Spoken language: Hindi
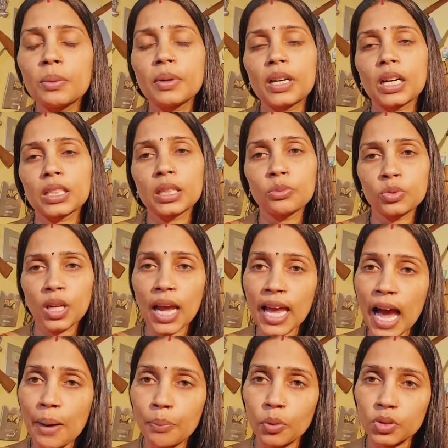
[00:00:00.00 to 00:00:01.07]
भी कदम
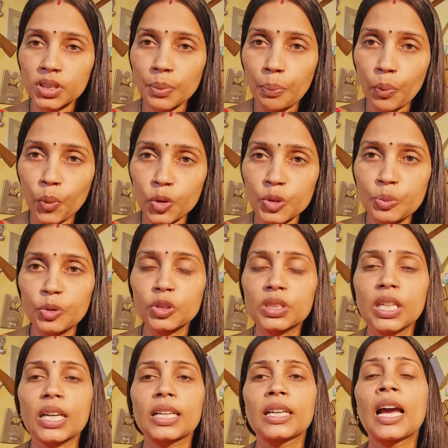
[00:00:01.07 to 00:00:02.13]
उठाया आप लोग से पूछ पूछ
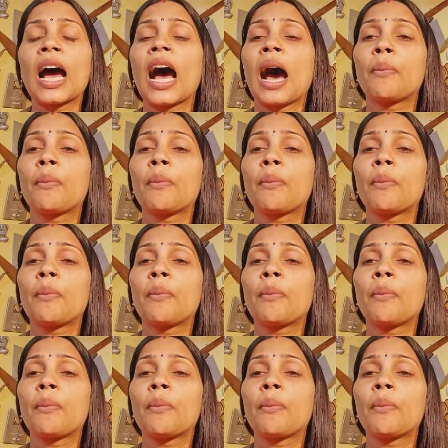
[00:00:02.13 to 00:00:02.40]
के किया